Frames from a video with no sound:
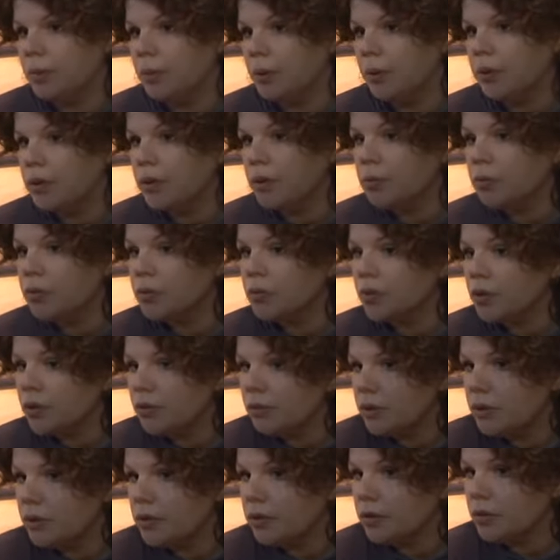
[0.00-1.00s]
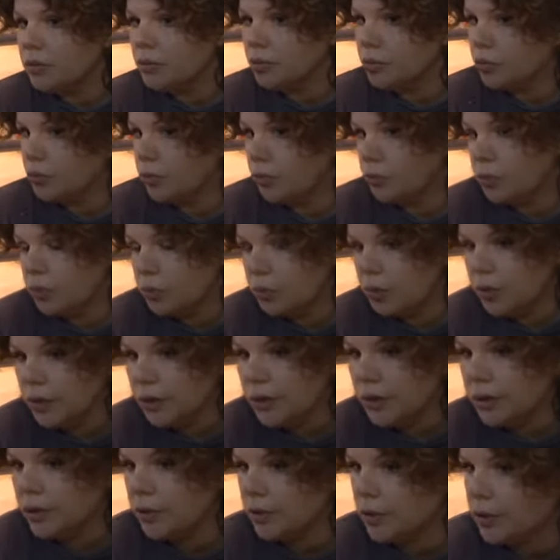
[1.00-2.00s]
Поэтому говорить о том, что
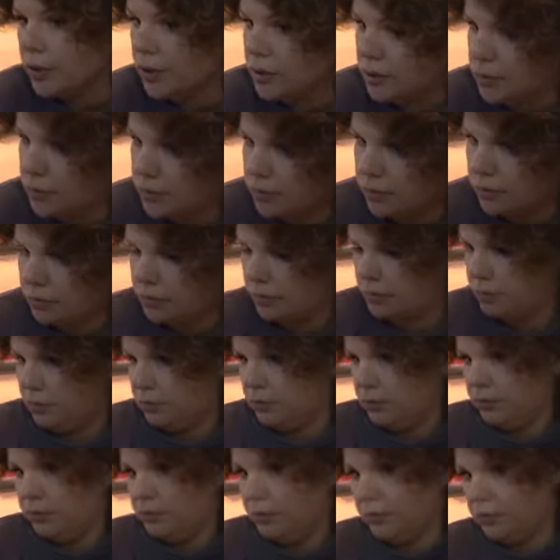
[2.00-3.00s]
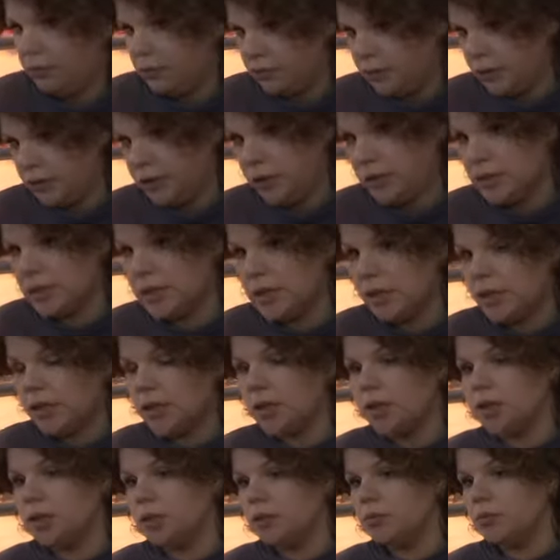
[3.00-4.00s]
тулики как-то
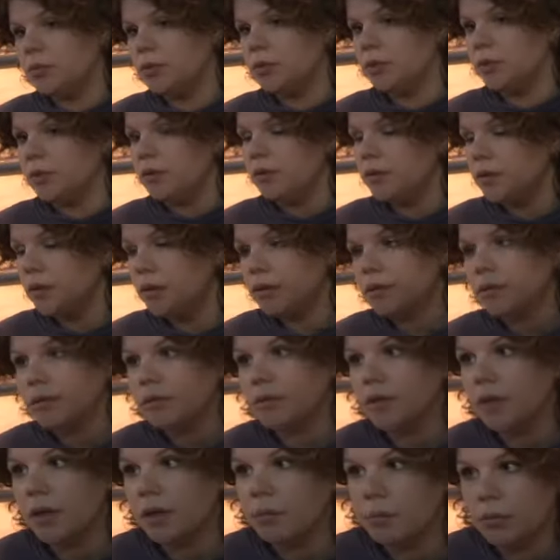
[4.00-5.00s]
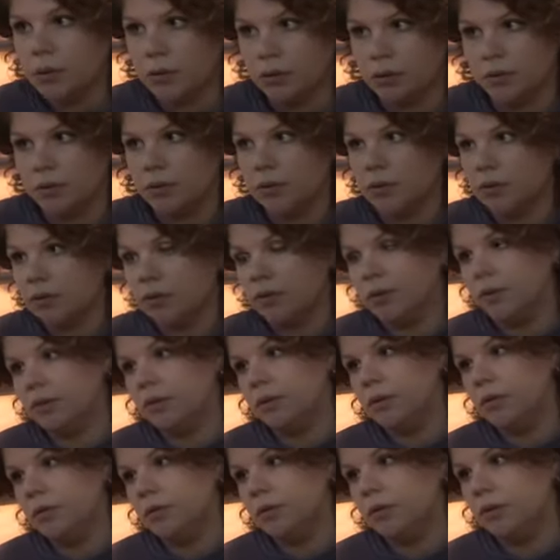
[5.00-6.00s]
отрицательно к этому относились, я бы
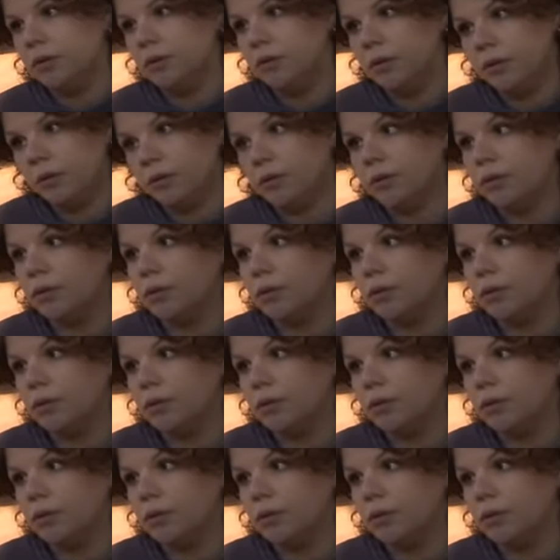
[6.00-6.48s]
это не